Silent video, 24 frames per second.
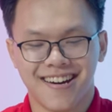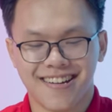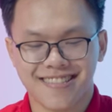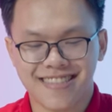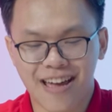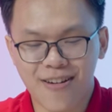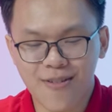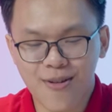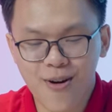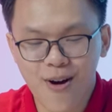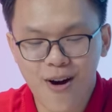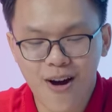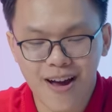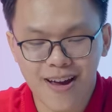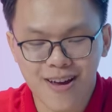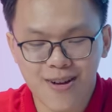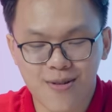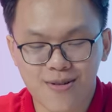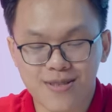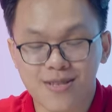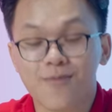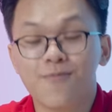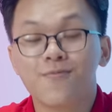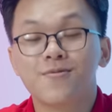Uh, tám câu hỏi
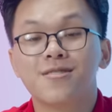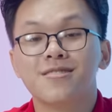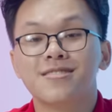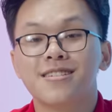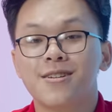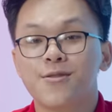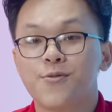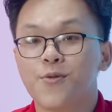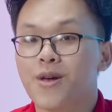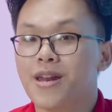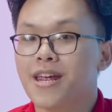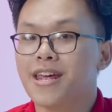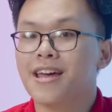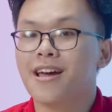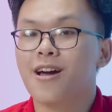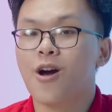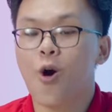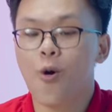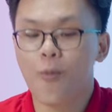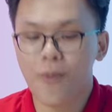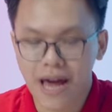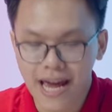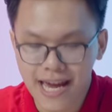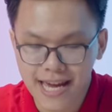của trong chương trình quy en a
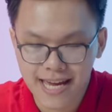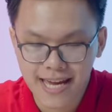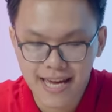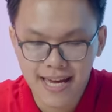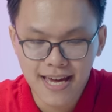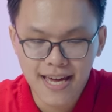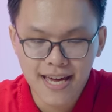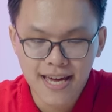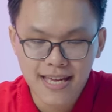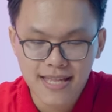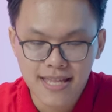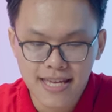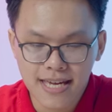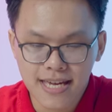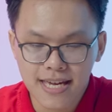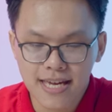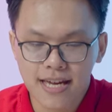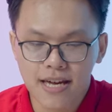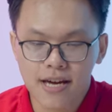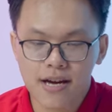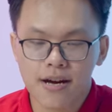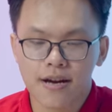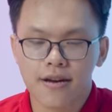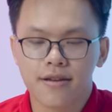hôm nay.
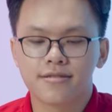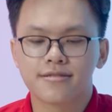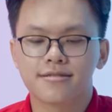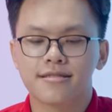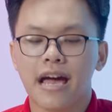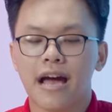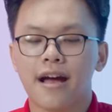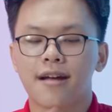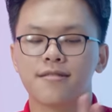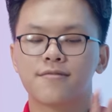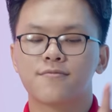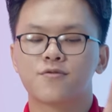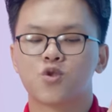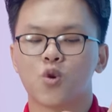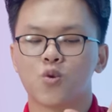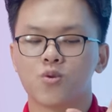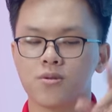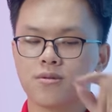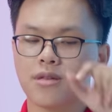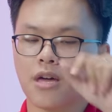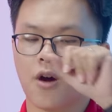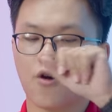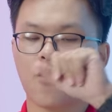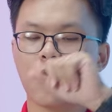Thì sang số
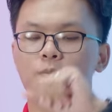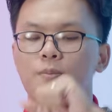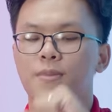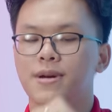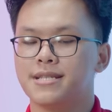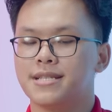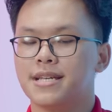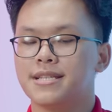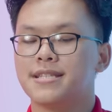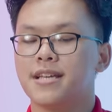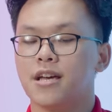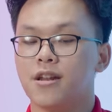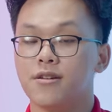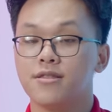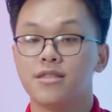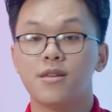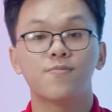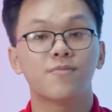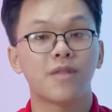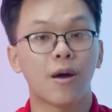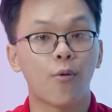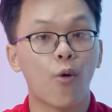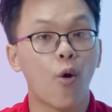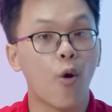tiếp theo mình sẽ trả lời
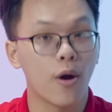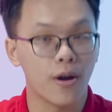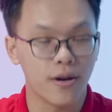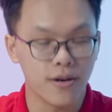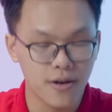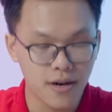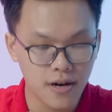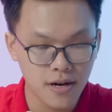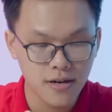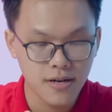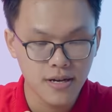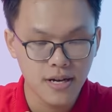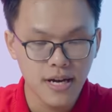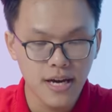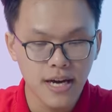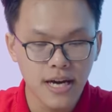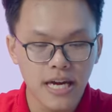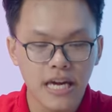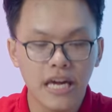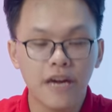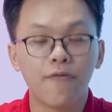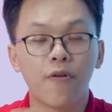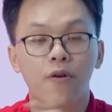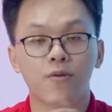tiếp tám câu hỏi nữa.
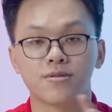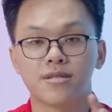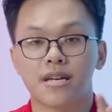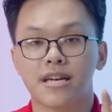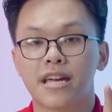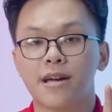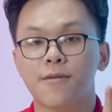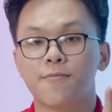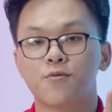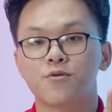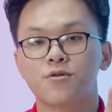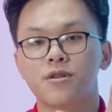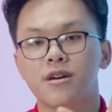Hy vọng rằng anh em có